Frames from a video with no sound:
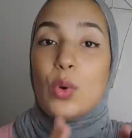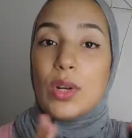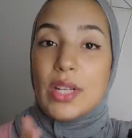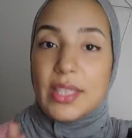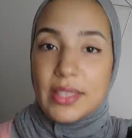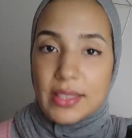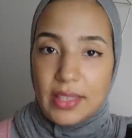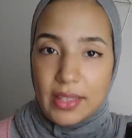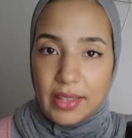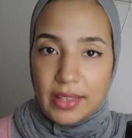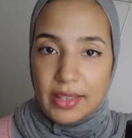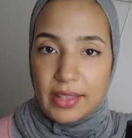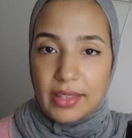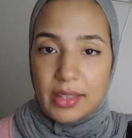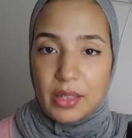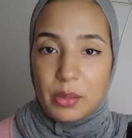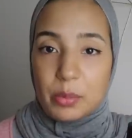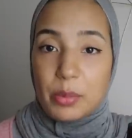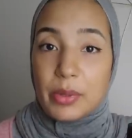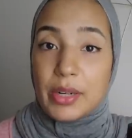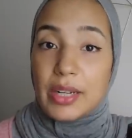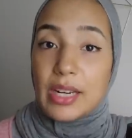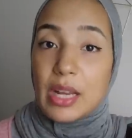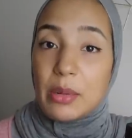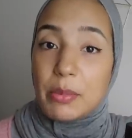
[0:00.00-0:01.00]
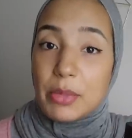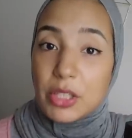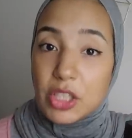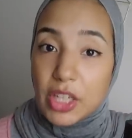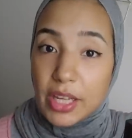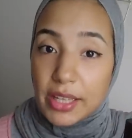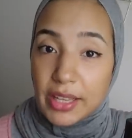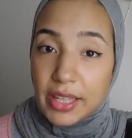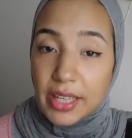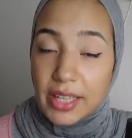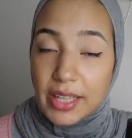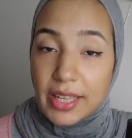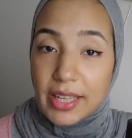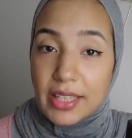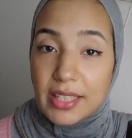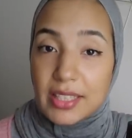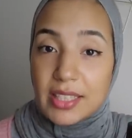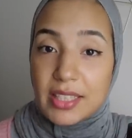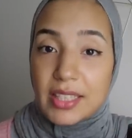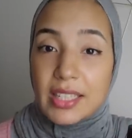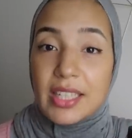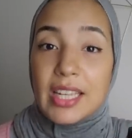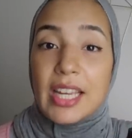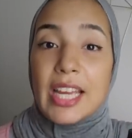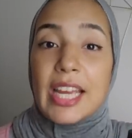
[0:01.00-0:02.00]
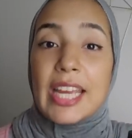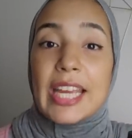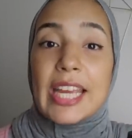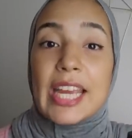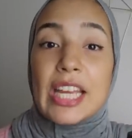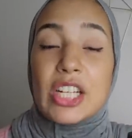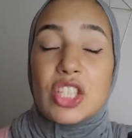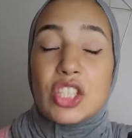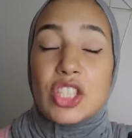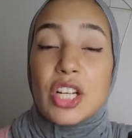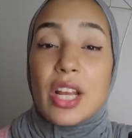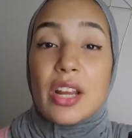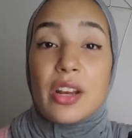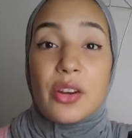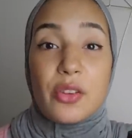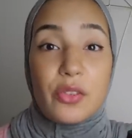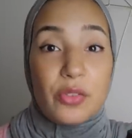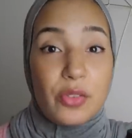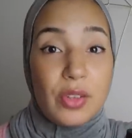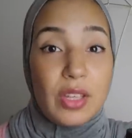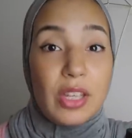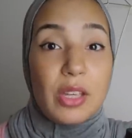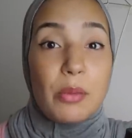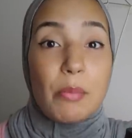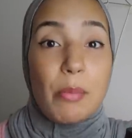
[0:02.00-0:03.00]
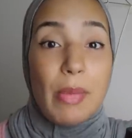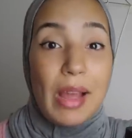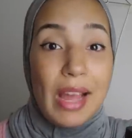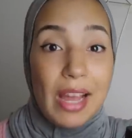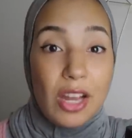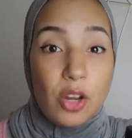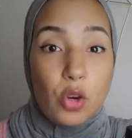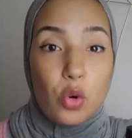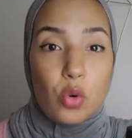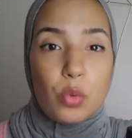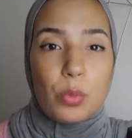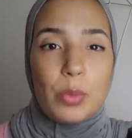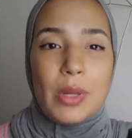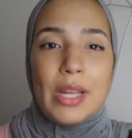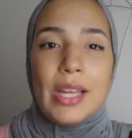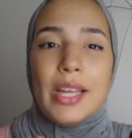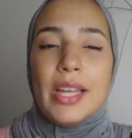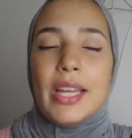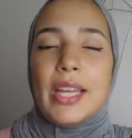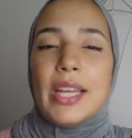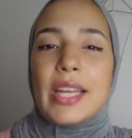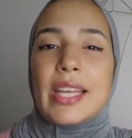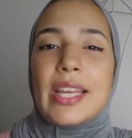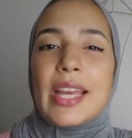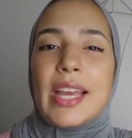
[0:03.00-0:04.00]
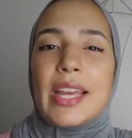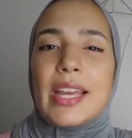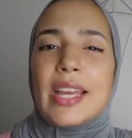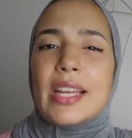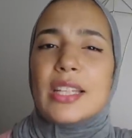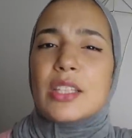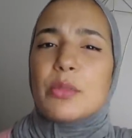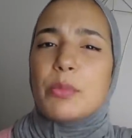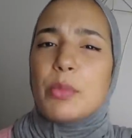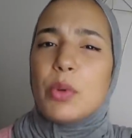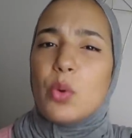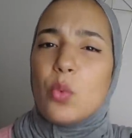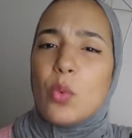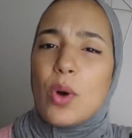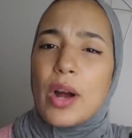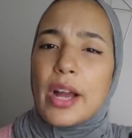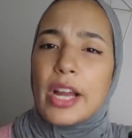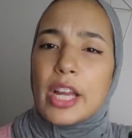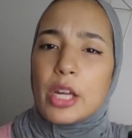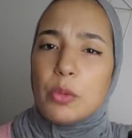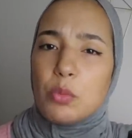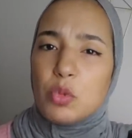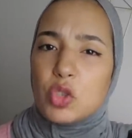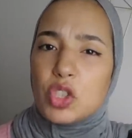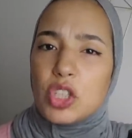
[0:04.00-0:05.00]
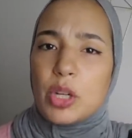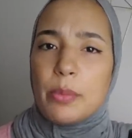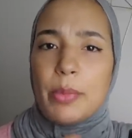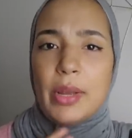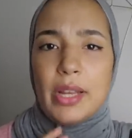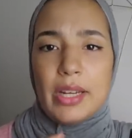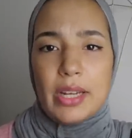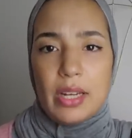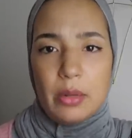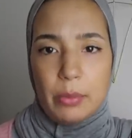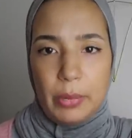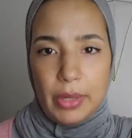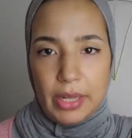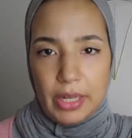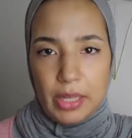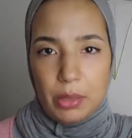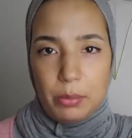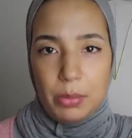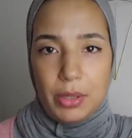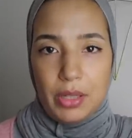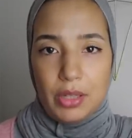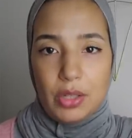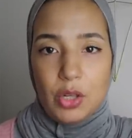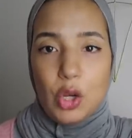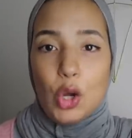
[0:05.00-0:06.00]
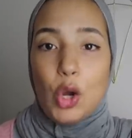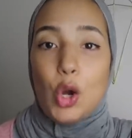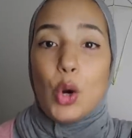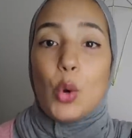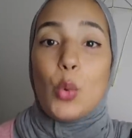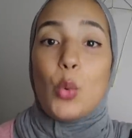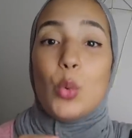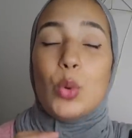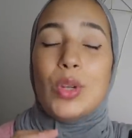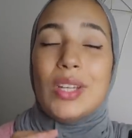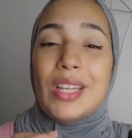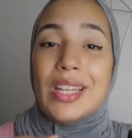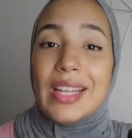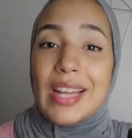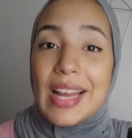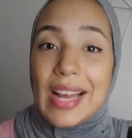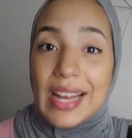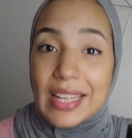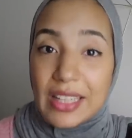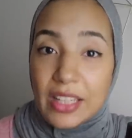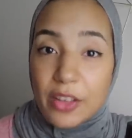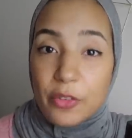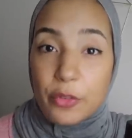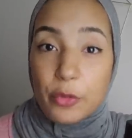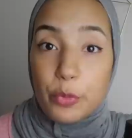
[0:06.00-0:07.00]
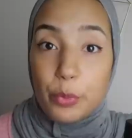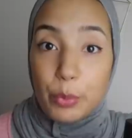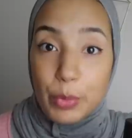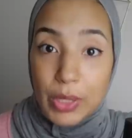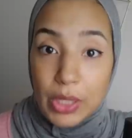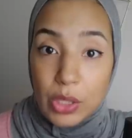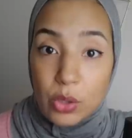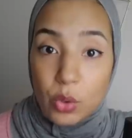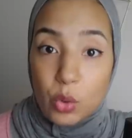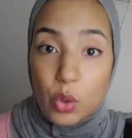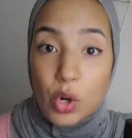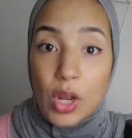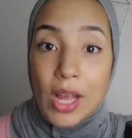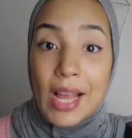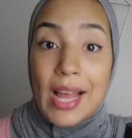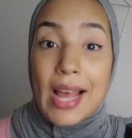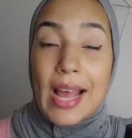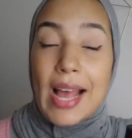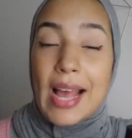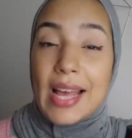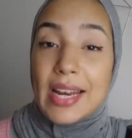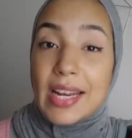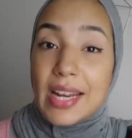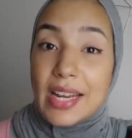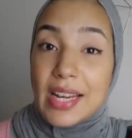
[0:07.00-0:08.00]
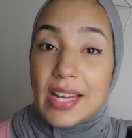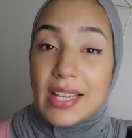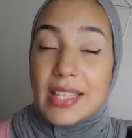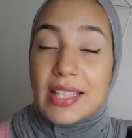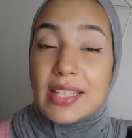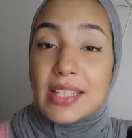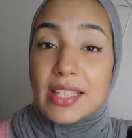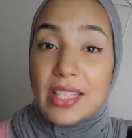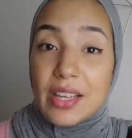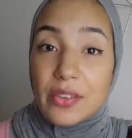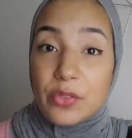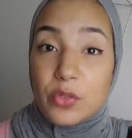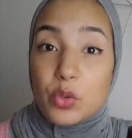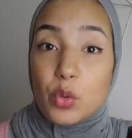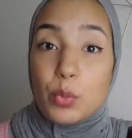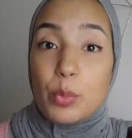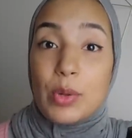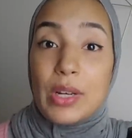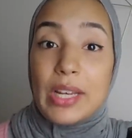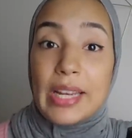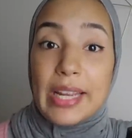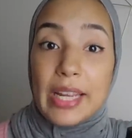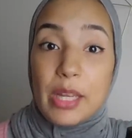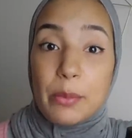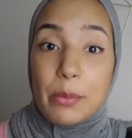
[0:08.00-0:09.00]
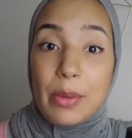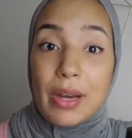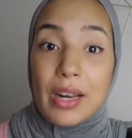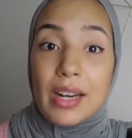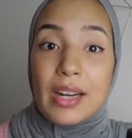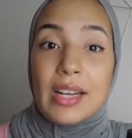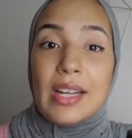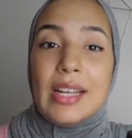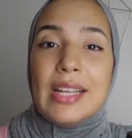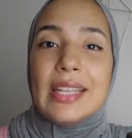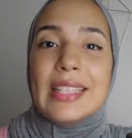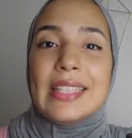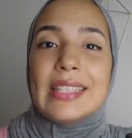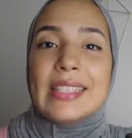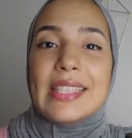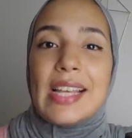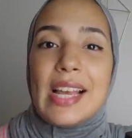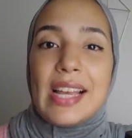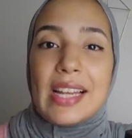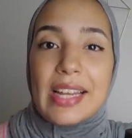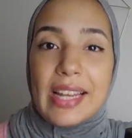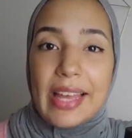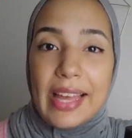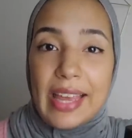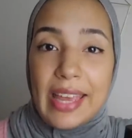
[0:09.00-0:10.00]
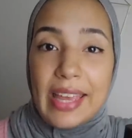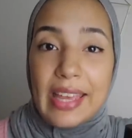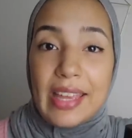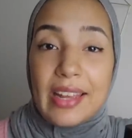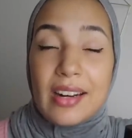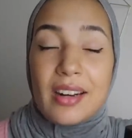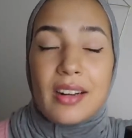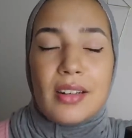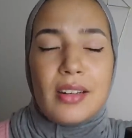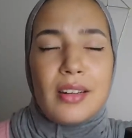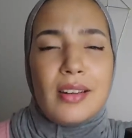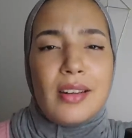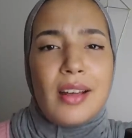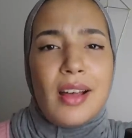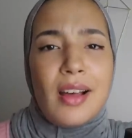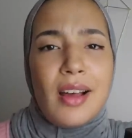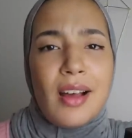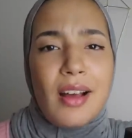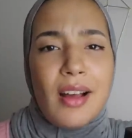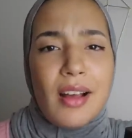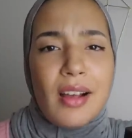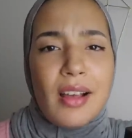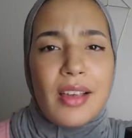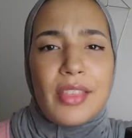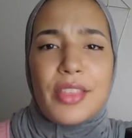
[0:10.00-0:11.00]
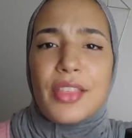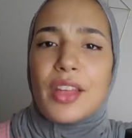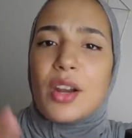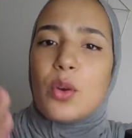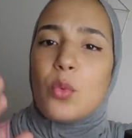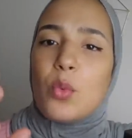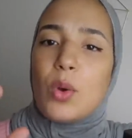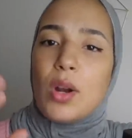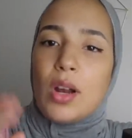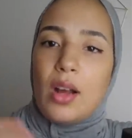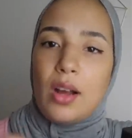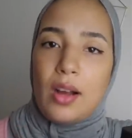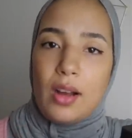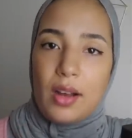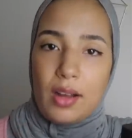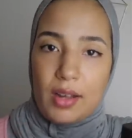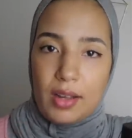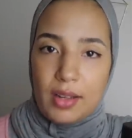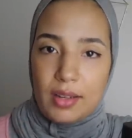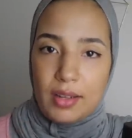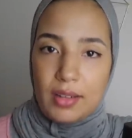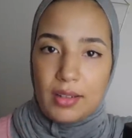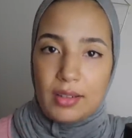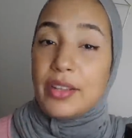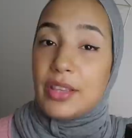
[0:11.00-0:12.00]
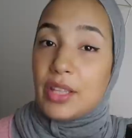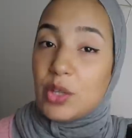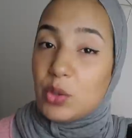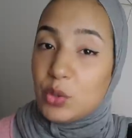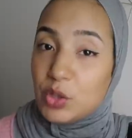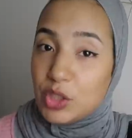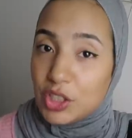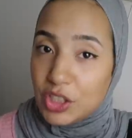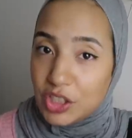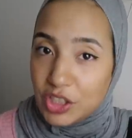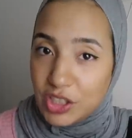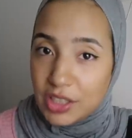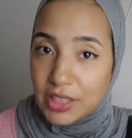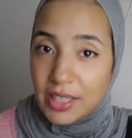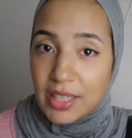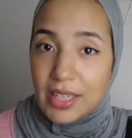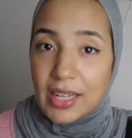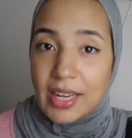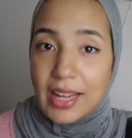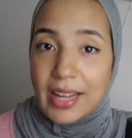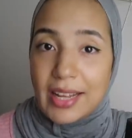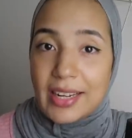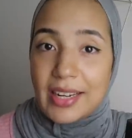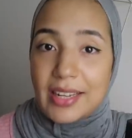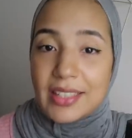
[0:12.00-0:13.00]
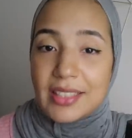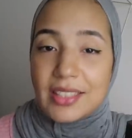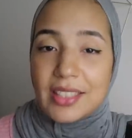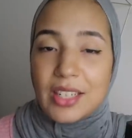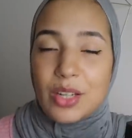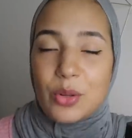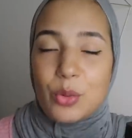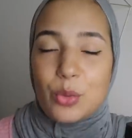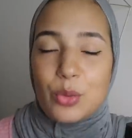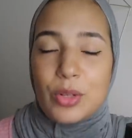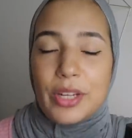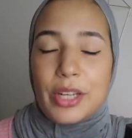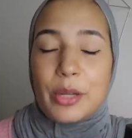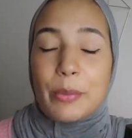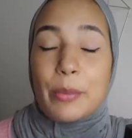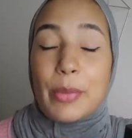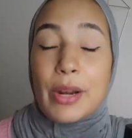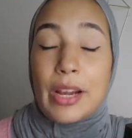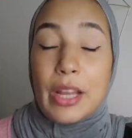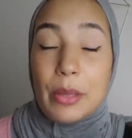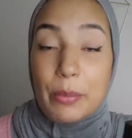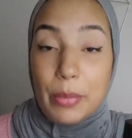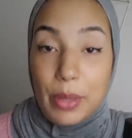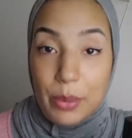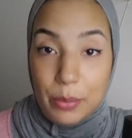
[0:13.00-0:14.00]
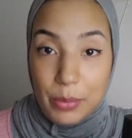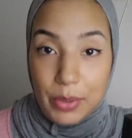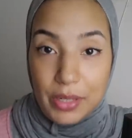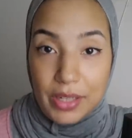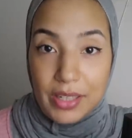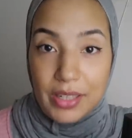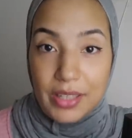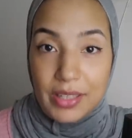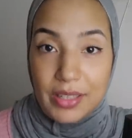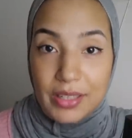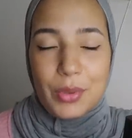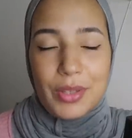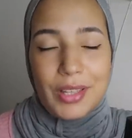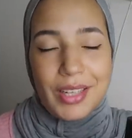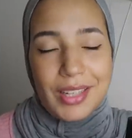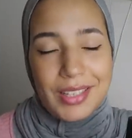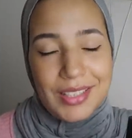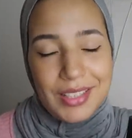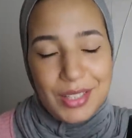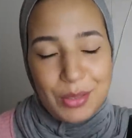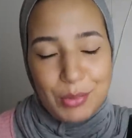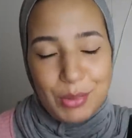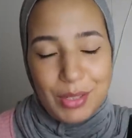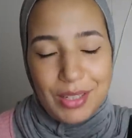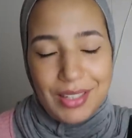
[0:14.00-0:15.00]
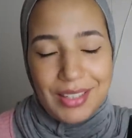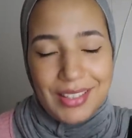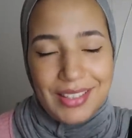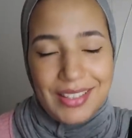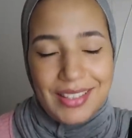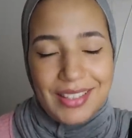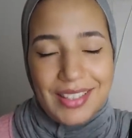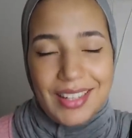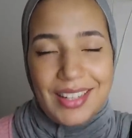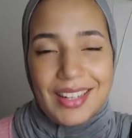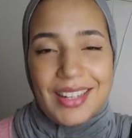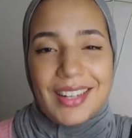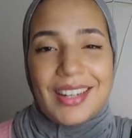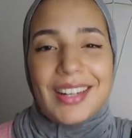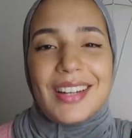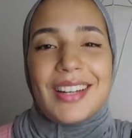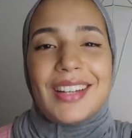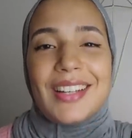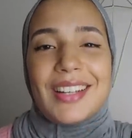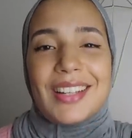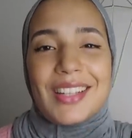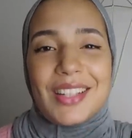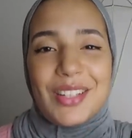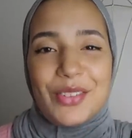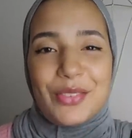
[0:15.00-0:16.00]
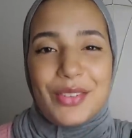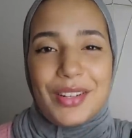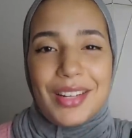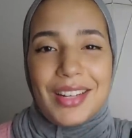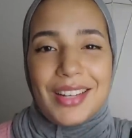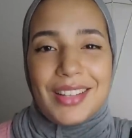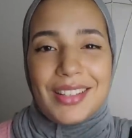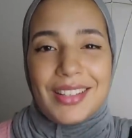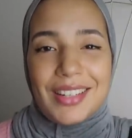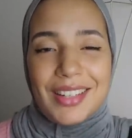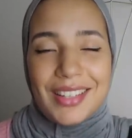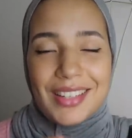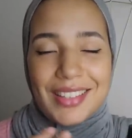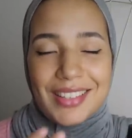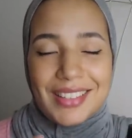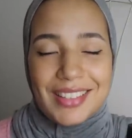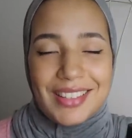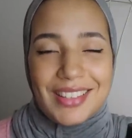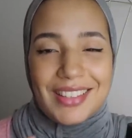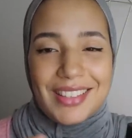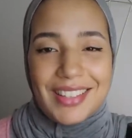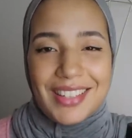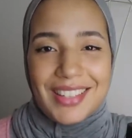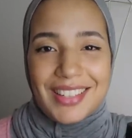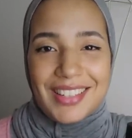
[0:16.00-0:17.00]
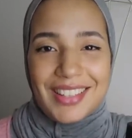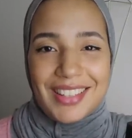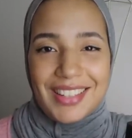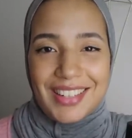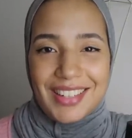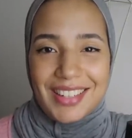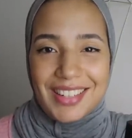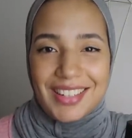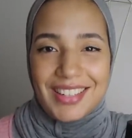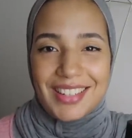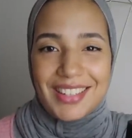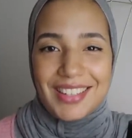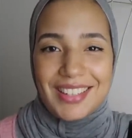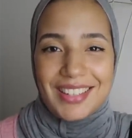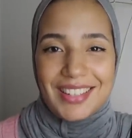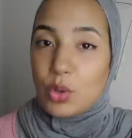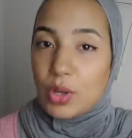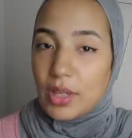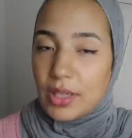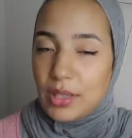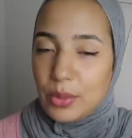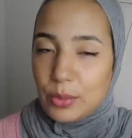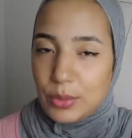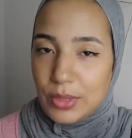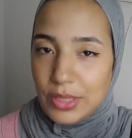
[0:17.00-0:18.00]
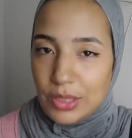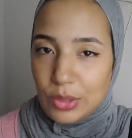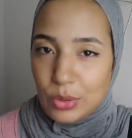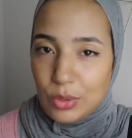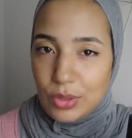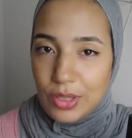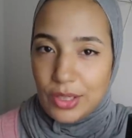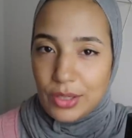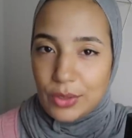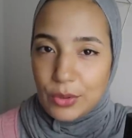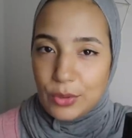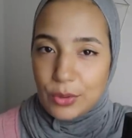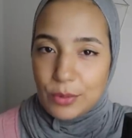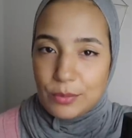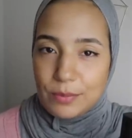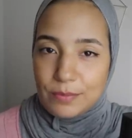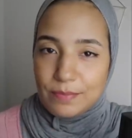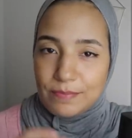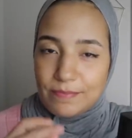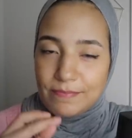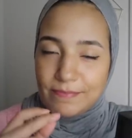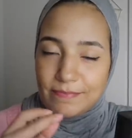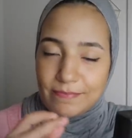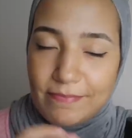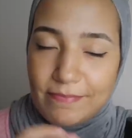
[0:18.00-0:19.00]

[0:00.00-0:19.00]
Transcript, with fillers: وللتذكير برنامج هذه حكايتي كنشارك فيه معاكم حكايات من واقع مجتمعنا المغربي واللي الهدف منه أن اننا نستافدوا من العبر نتاع الغير لا اكثر ولا اقل فاذا كنتي جديد على القناه كنقول لكم مرحبا بك واذا كنتي من اهل الدار كيف العاده الدار دارك وخليوني نقول لكم